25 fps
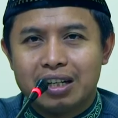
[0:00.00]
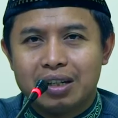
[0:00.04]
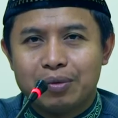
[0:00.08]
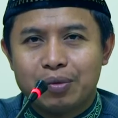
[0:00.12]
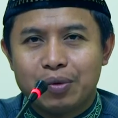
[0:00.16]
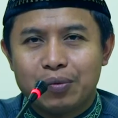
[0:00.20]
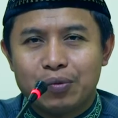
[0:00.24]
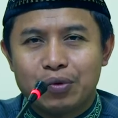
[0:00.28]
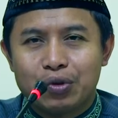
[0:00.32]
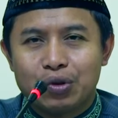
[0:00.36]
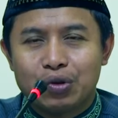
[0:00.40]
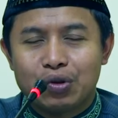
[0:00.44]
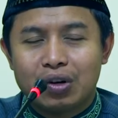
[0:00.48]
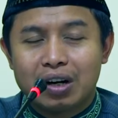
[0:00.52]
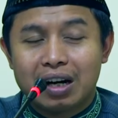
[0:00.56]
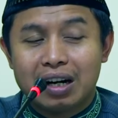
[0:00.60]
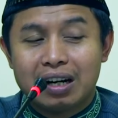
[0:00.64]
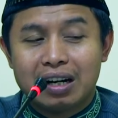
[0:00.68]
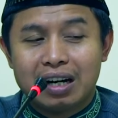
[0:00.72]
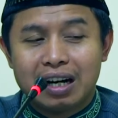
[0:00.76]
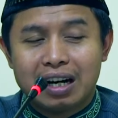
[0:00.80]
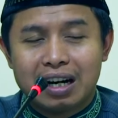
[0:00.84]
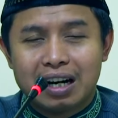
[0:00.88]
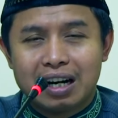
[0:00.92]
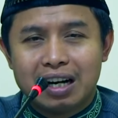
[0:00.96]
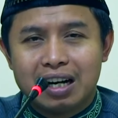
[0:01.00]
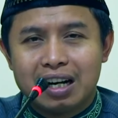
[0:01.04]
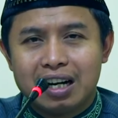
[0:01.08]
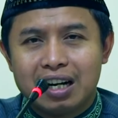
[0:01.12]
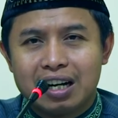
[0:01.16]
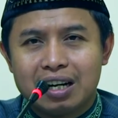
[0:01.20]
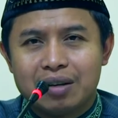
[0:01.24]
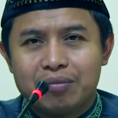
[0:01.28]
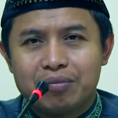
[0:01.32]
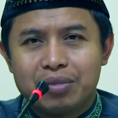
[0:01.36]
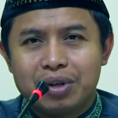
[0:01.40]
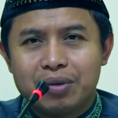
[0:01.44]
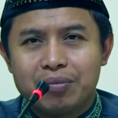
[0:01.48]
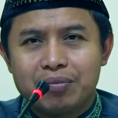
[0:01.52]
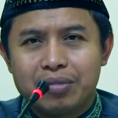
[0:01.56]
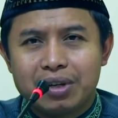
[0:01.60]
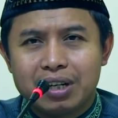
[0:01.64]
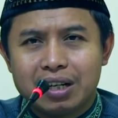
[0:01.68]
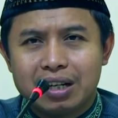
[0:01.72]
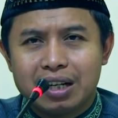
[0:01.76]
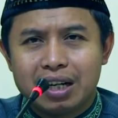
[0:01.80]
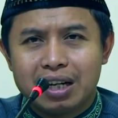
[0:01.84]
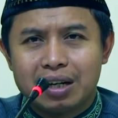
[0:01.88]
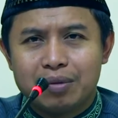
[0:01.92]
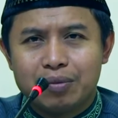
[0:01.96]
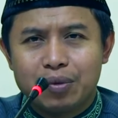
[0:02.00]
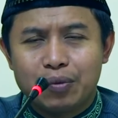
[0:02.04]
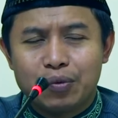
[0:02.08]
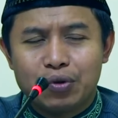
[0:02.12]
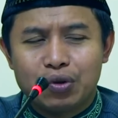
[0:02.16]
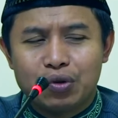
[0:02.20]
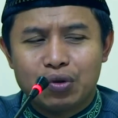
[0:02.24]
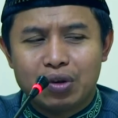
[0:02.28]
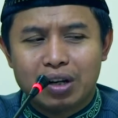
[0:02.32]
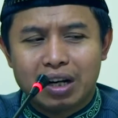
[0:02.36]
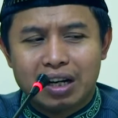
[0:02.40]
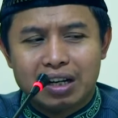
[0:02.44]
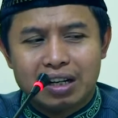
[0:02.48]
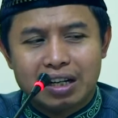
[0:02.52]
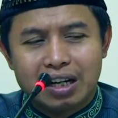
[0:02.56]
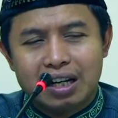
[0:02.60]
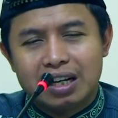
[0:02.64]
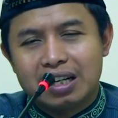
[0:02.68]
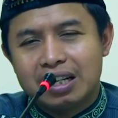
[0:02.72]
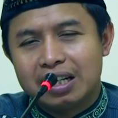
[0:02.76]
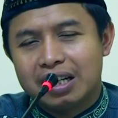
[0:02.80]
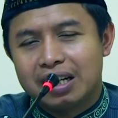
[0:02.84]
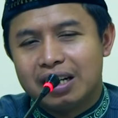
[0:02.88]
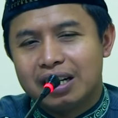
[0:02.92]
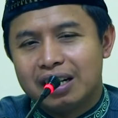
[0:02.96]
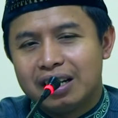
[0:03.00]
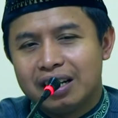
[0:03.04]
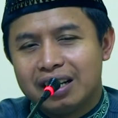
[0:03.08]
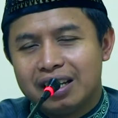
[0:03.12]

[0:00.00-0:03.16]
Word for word: ini membutuhkan arahan, bimbingan, membutuhkan dalil.